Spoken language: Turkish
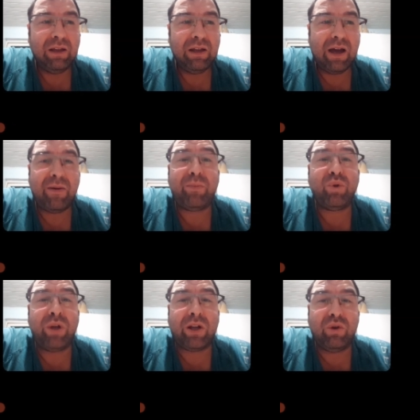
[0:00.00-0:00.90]
Ama
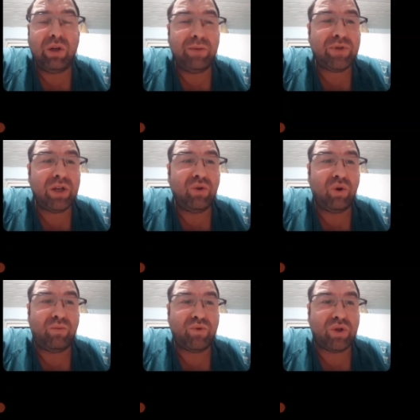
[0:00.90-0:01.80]
bunlarda öyle bir şey
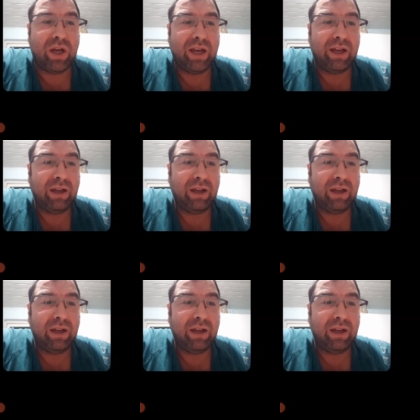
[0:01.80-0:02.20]
yokmuş yani.